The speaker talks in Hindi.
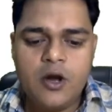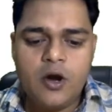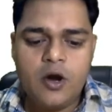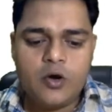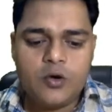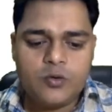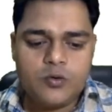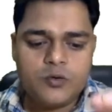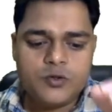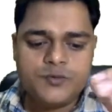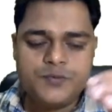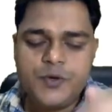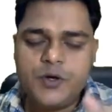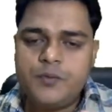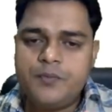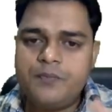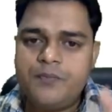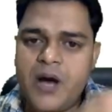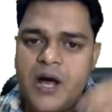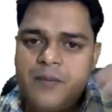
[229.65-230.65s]
और
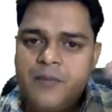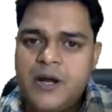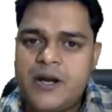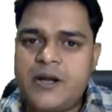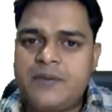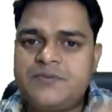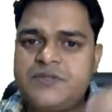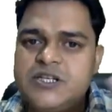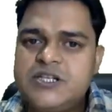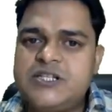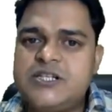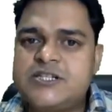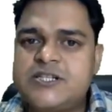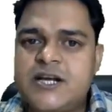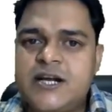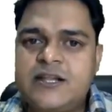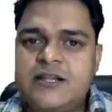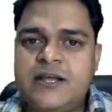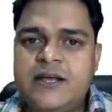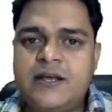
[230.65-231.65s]
उसमें बार बार आप चेंजेस
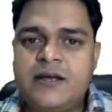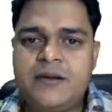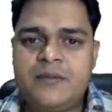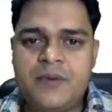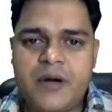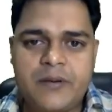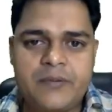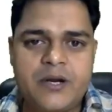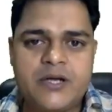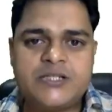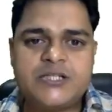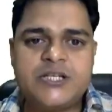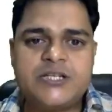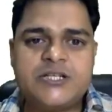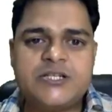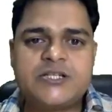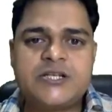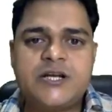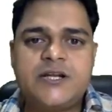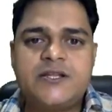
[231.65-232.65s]
करते हैं बार बार
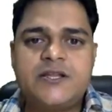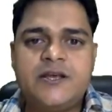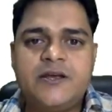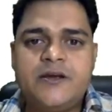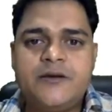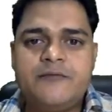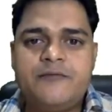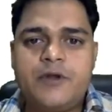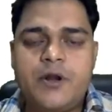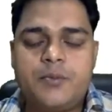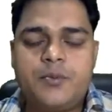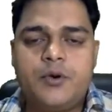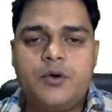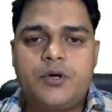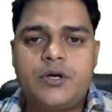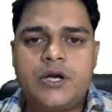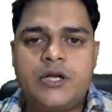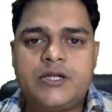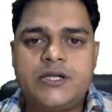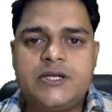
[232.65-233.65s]
चेंजेस करते हैं फिर
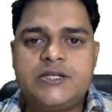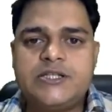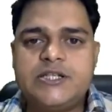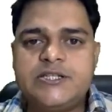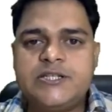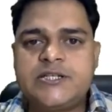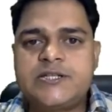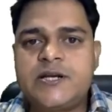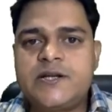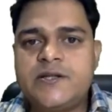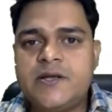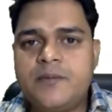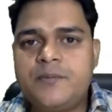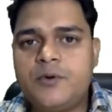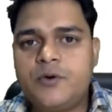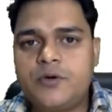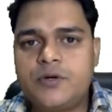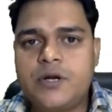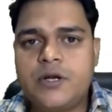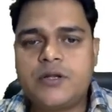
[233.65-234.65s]
अपलोड करते हैं चेंजेस करते हैं
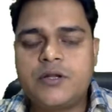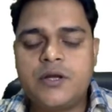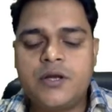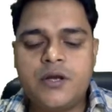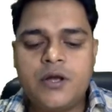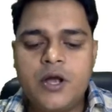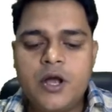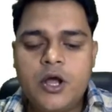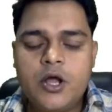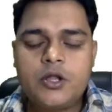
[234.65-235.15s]
अपलोड करते हैं